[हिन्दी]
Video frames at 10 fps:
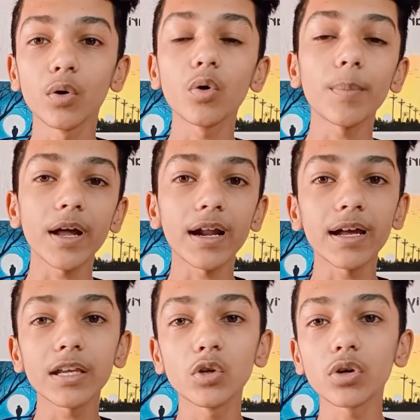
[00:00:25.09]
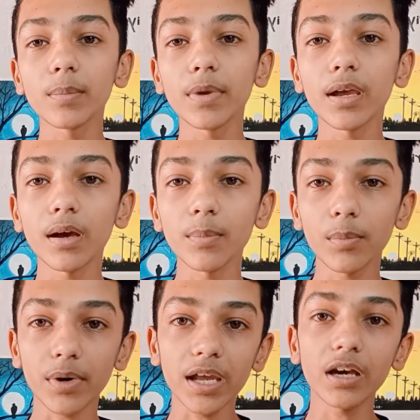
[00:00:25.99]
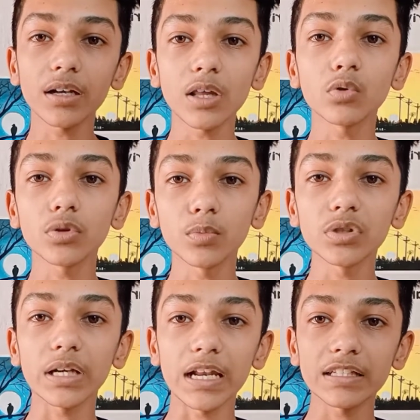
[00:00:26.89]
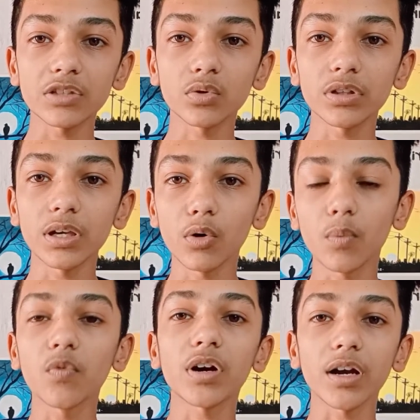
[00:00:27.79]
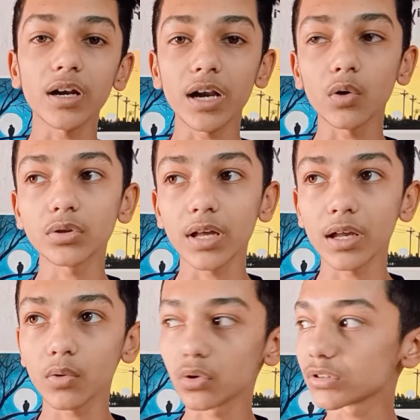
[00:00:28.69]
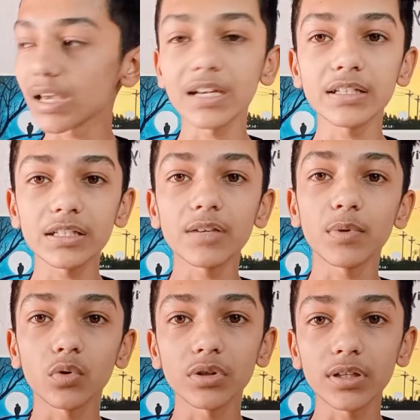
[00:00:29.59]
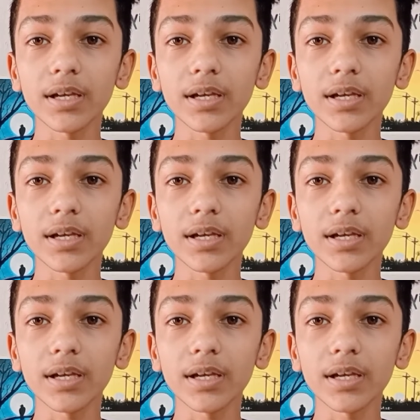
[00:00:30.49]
हो पा रहा है क्योंकि मैं अभी पढ़ाई करता हूँ तो मुझे क्लासेस होती है होमवर्क करना होता है और सारी चीज़ें भी होती